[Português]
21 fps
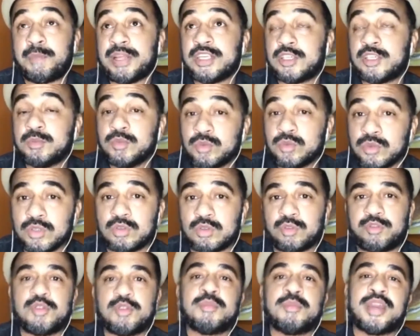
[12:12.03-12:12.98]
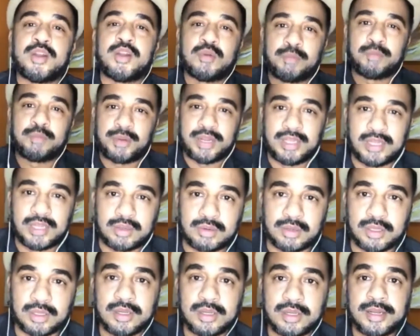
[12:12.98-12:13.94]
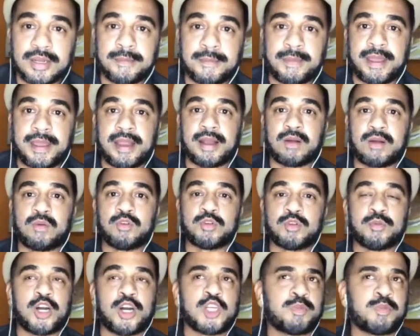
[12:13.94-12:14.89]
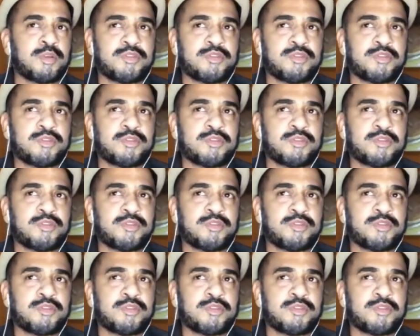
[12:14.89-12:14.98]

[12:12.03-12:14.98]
Eu aprendi muito, filmei com película, né, com